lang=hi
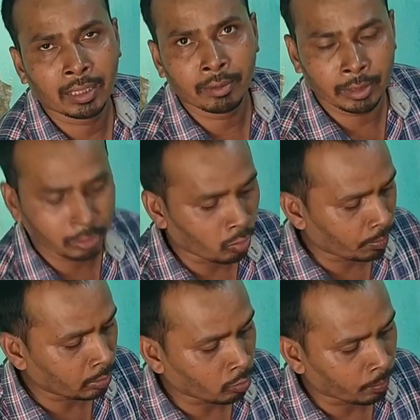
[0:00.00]
बाद में हम
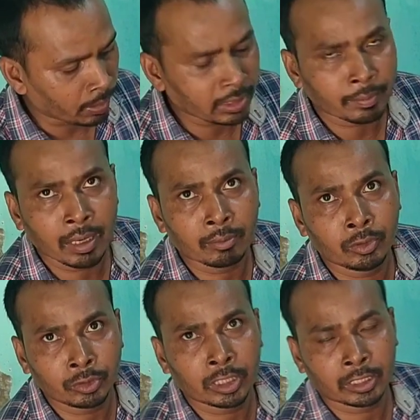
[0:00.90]
ऐसे ओपन ओपन कैमरा
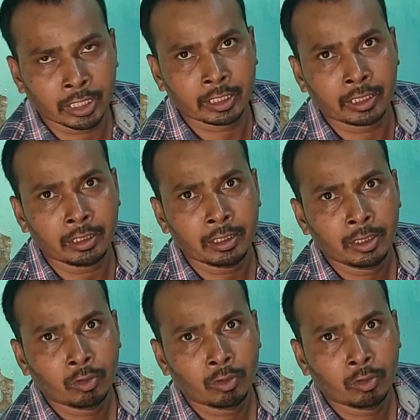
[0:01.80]
में यूज करते थे